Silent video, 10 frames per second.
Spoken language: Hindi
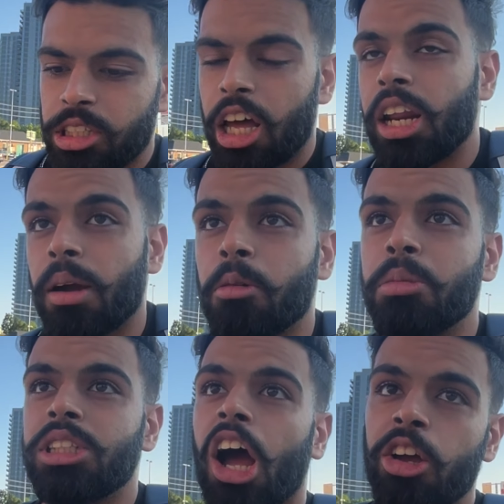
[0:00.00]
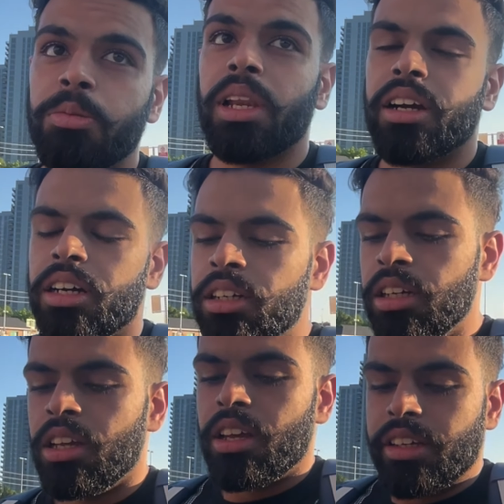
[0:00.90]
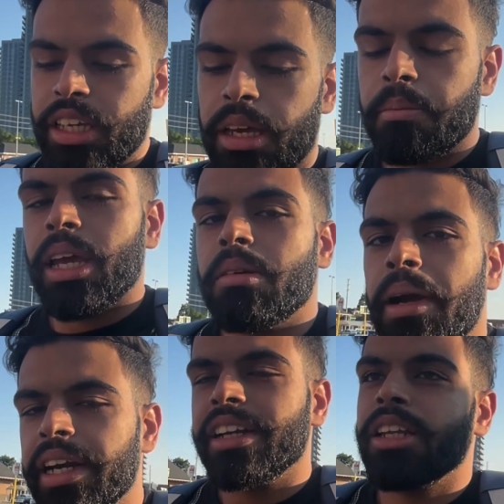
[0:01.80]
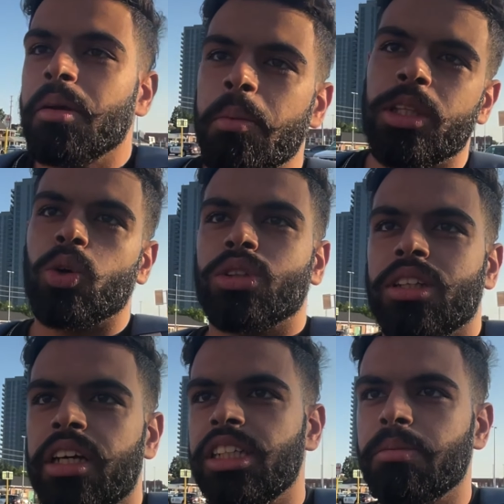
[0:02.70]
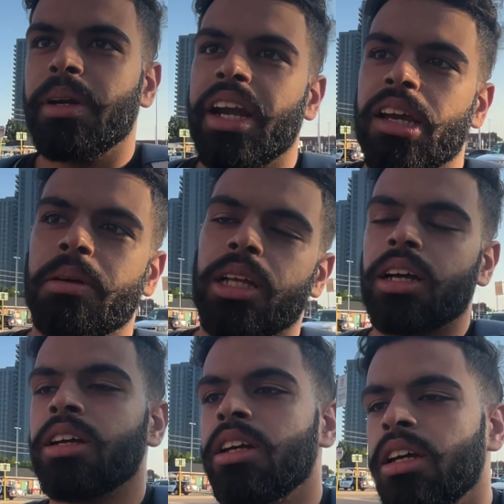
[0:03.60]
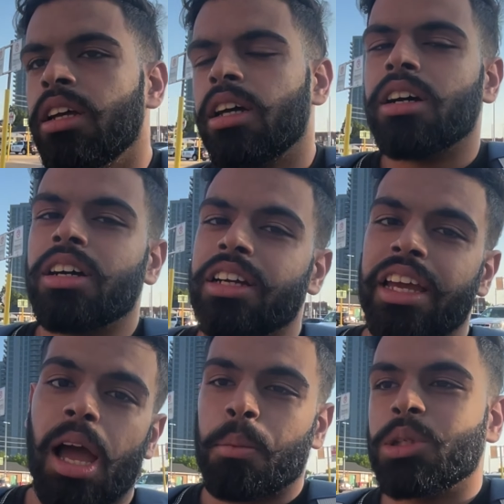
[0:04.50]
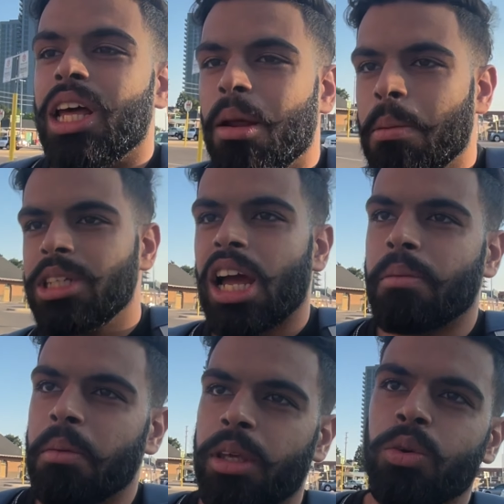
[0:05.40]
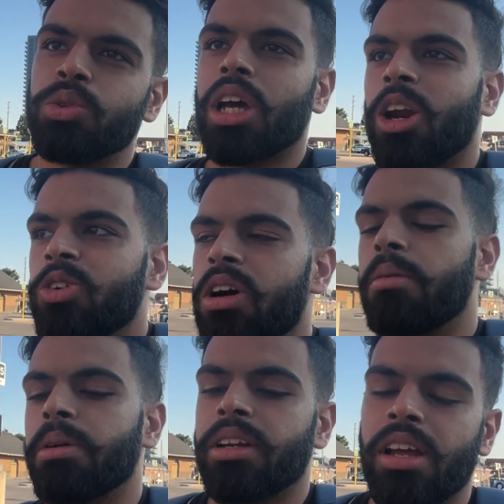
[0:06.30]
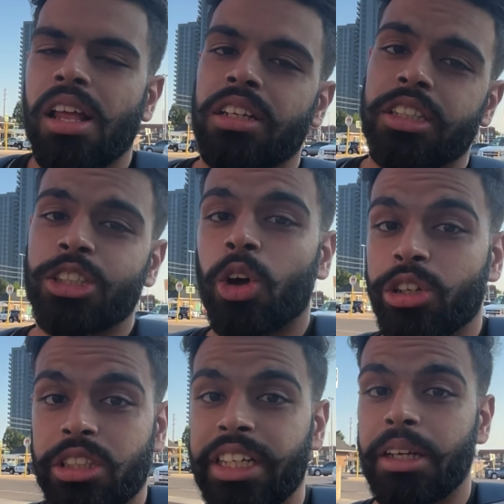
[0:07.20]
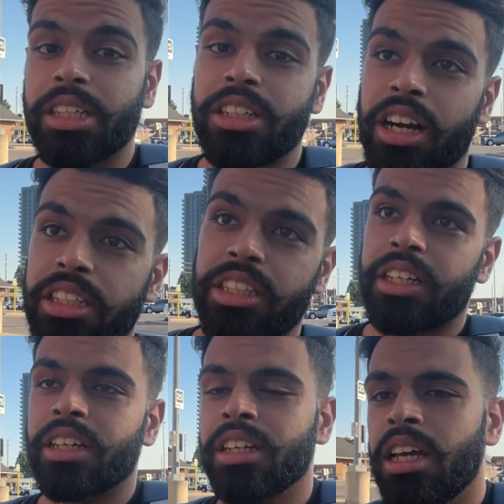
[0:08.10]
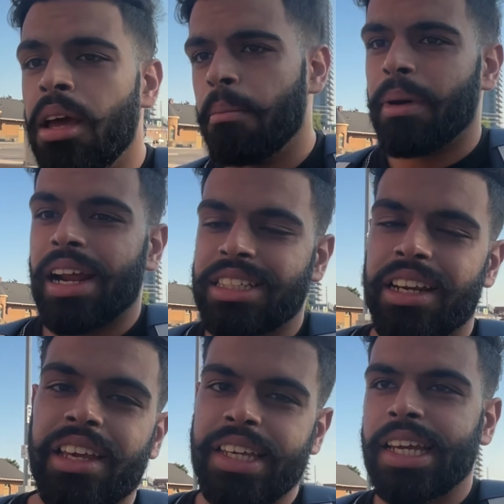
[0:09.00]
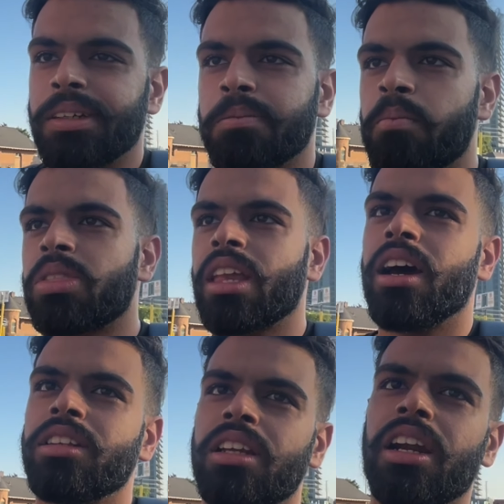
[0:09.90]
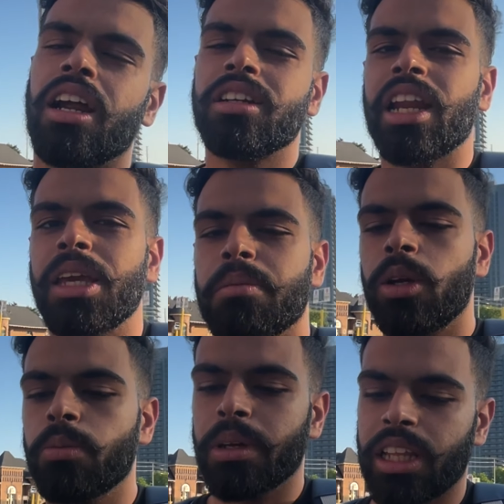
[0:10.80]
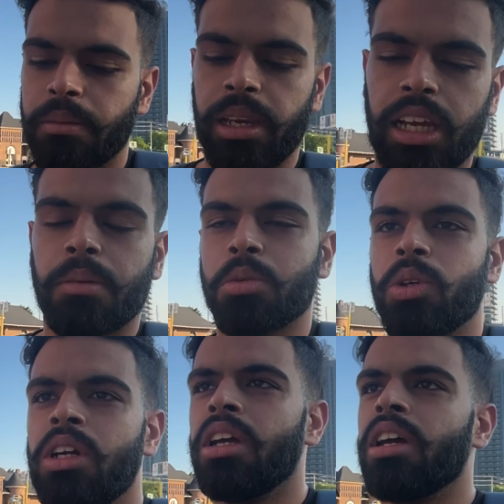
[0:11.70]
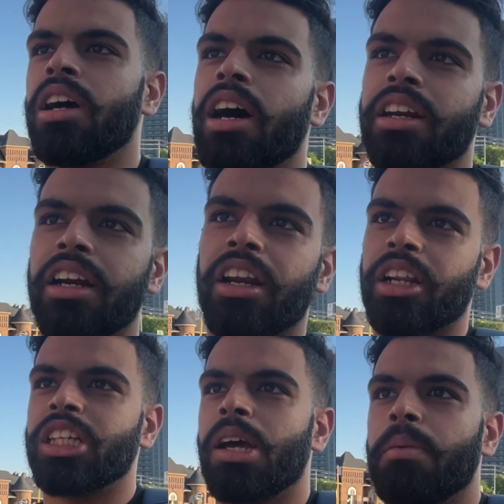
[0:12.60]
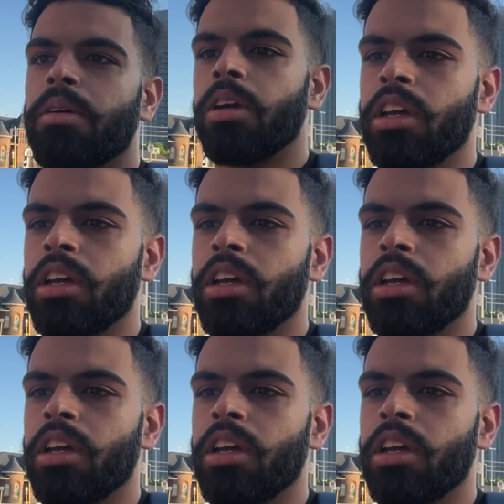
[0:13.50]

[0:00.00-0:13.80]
सारे आपको पंजाबी मिलेगा ये मेरे माइंड के अंदर भी मिथ होता था जब मैं इंडिया में था कि यहाँ पर तो सारा पंजाब है मैं क्यों जा रहा हूँ वहाँ पर किसी और सिटी के अंदर आना चाहिए पर ऐसा नहीं है हर तरह हर टाइप का बंदा मिलेगा आपको हर कंट्री से यहाँ पे